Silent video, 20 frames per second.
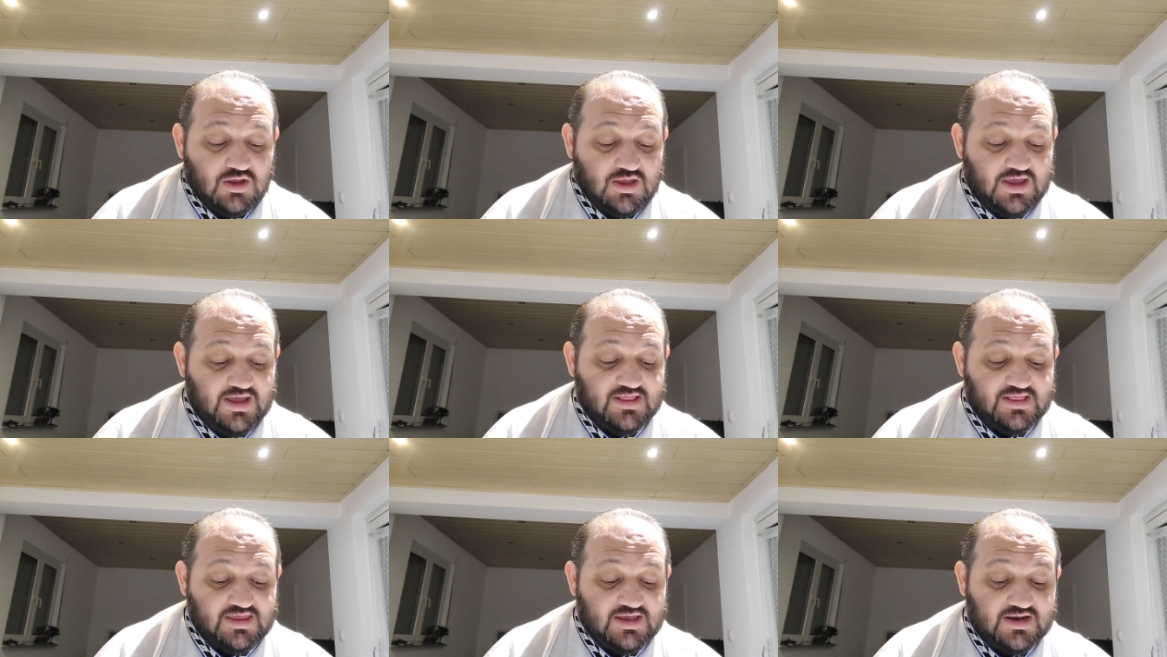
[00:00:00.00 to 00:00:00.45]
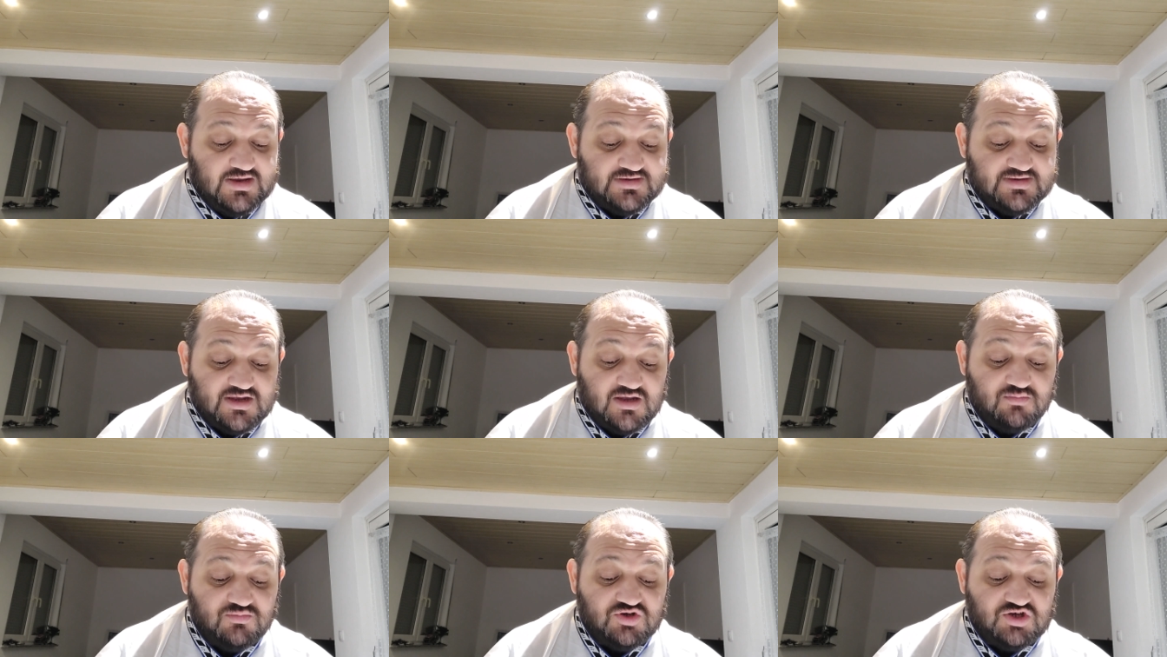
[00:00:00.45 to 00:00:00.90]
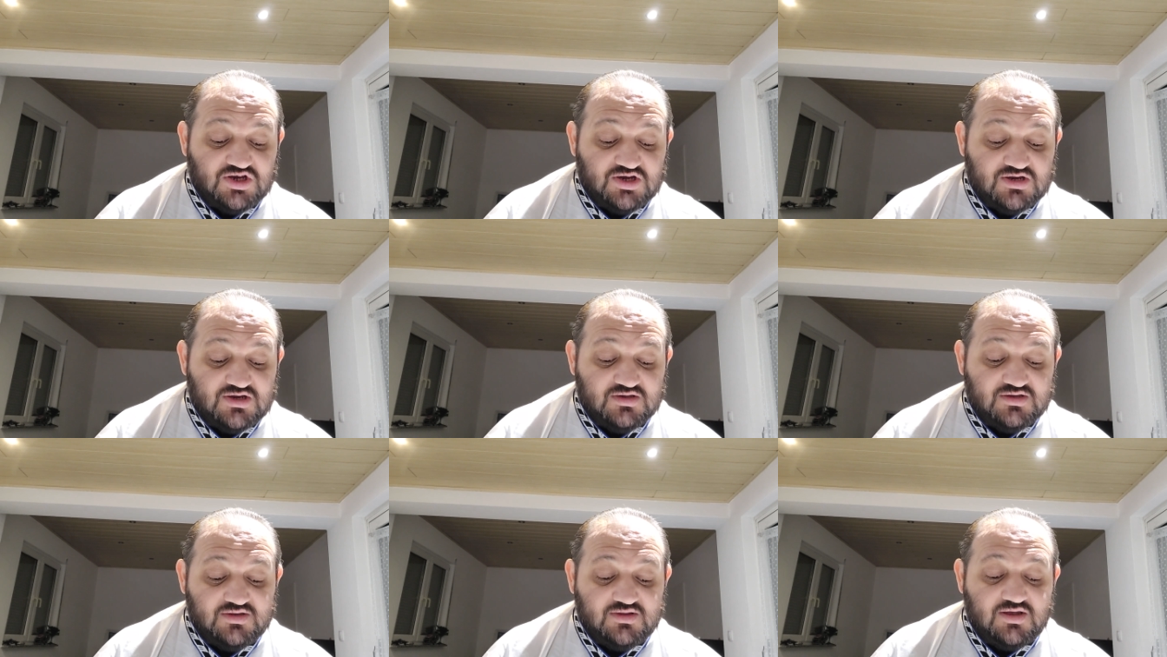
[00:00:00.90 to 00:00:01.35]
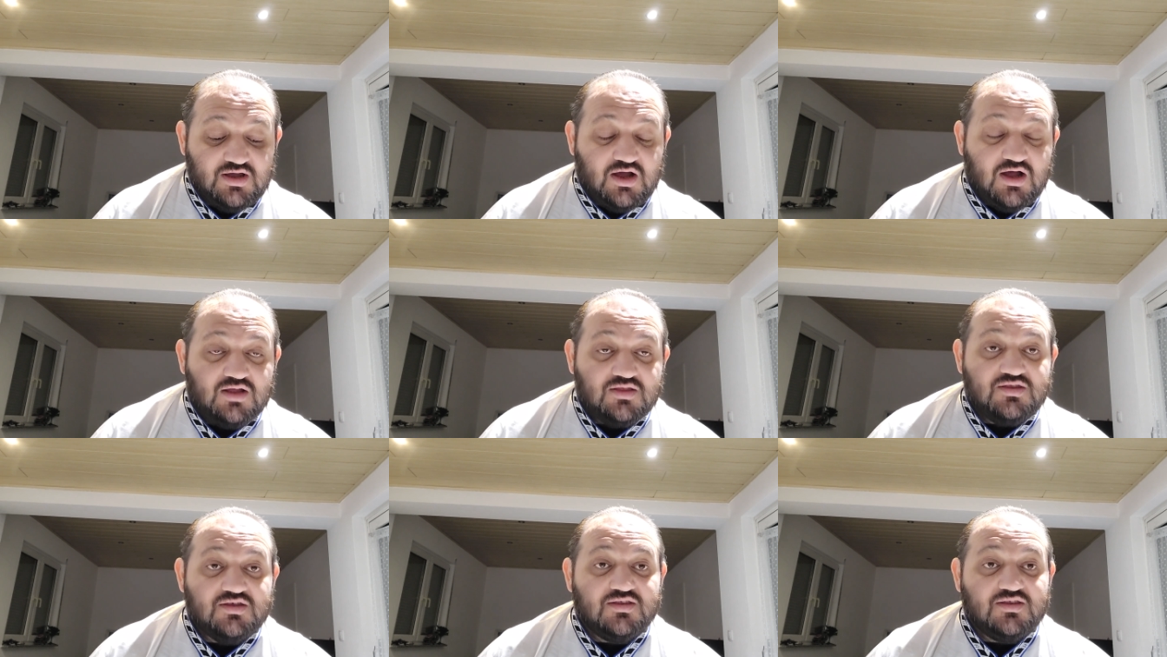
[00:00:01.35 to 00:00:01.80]
Enteresan bir şekilde de
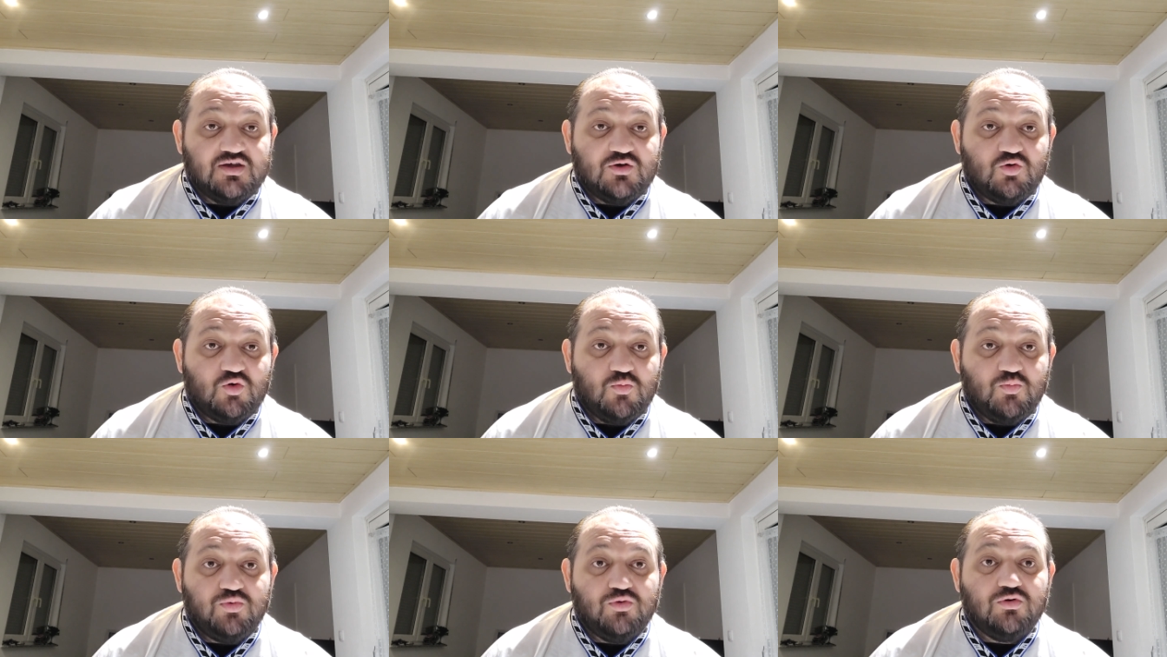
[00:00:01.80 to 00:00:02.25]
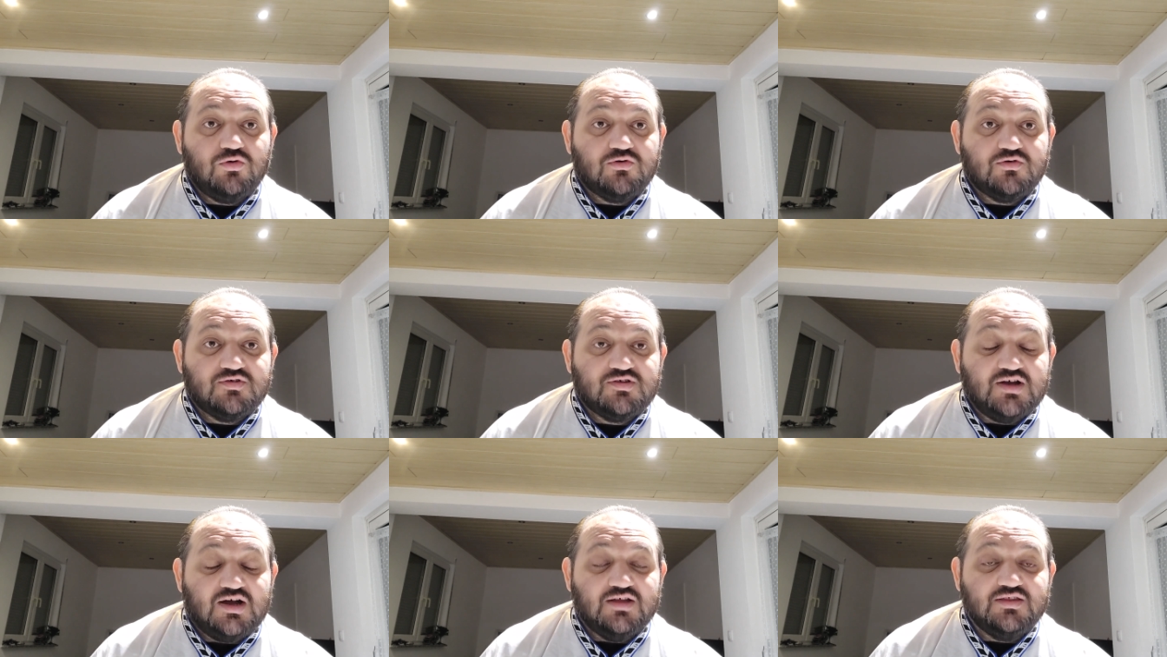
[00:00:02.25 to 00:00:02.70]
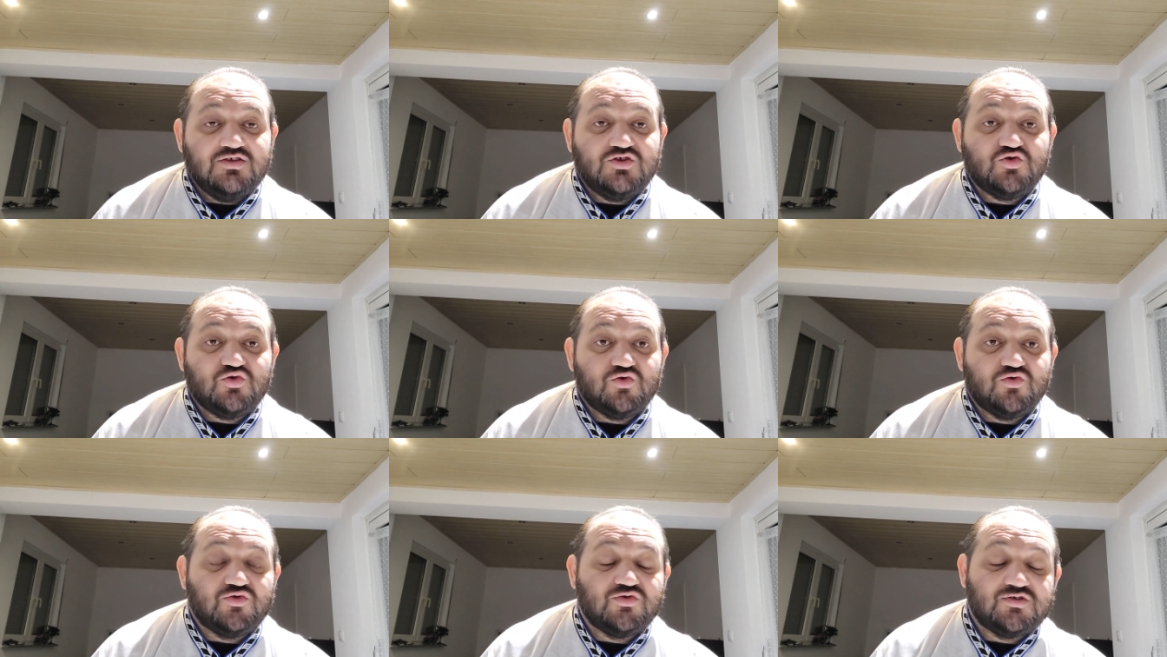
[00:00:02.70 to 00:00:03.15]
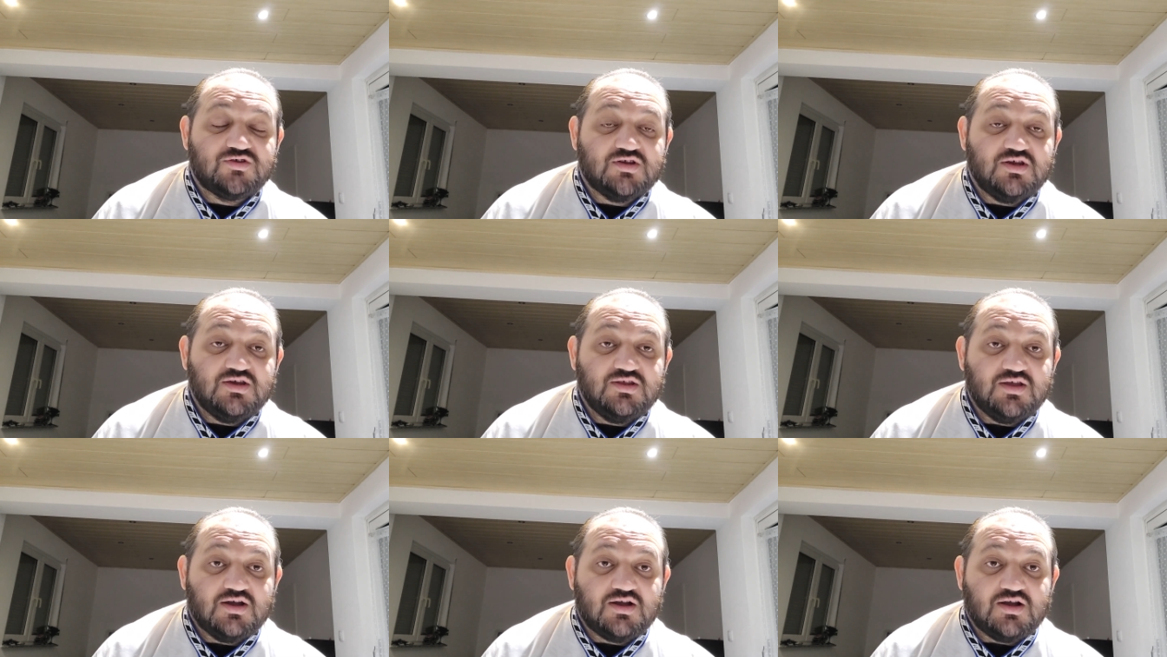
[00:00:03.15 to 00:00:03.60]
Antetokounmpo sadece 30
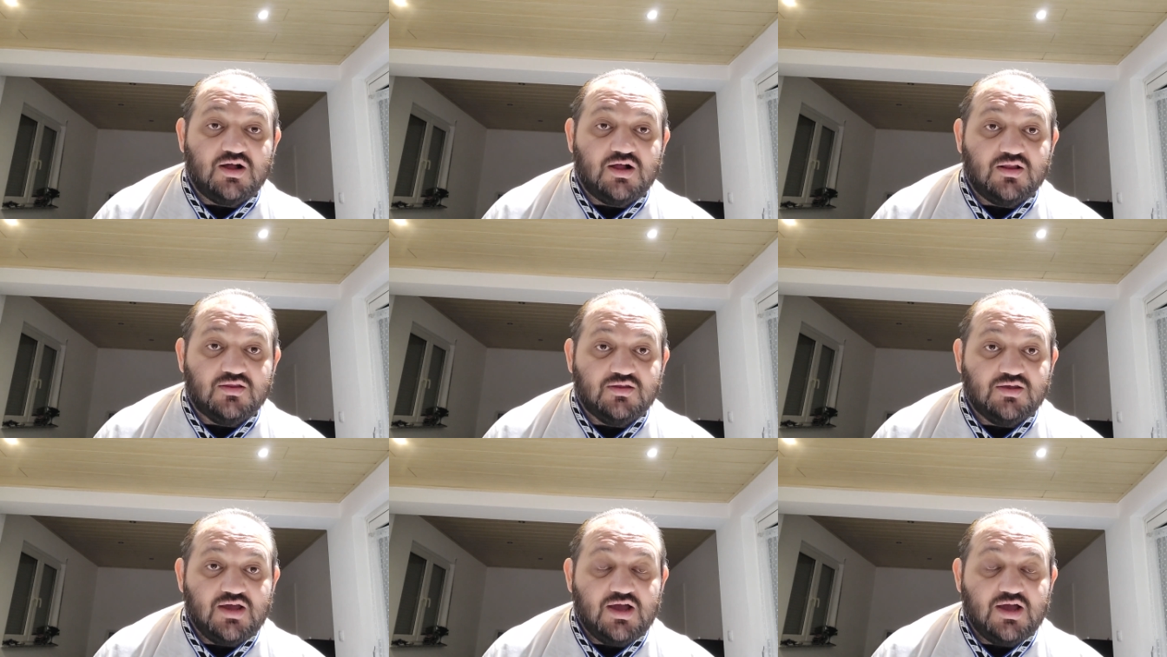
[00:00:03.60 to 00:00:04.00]
sayıda kaldı.